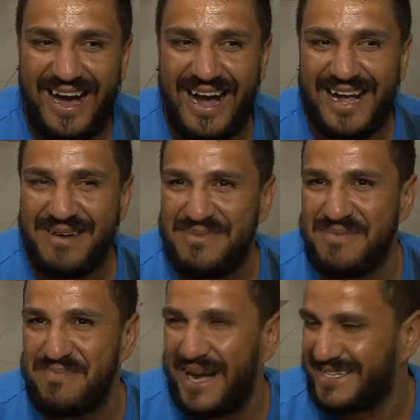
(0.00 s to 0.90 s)

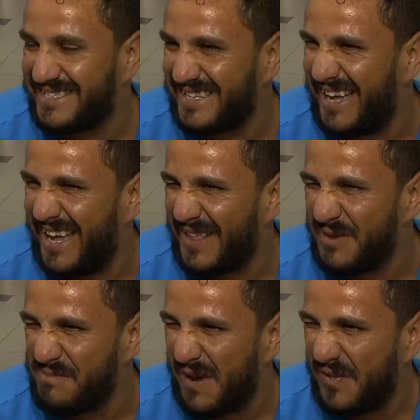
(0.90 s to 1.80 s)
acabei
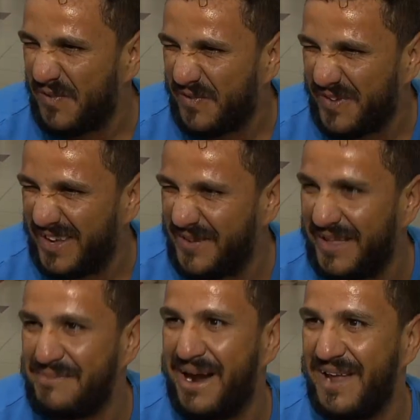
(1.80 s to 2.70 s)
passando pelo fio
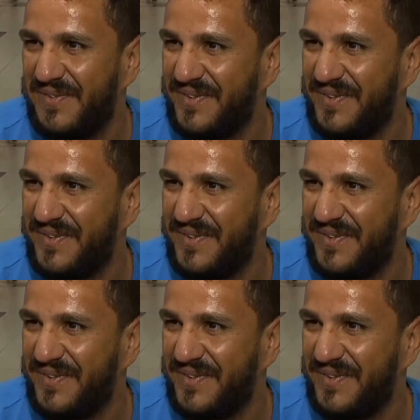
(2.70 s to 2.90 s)
da malha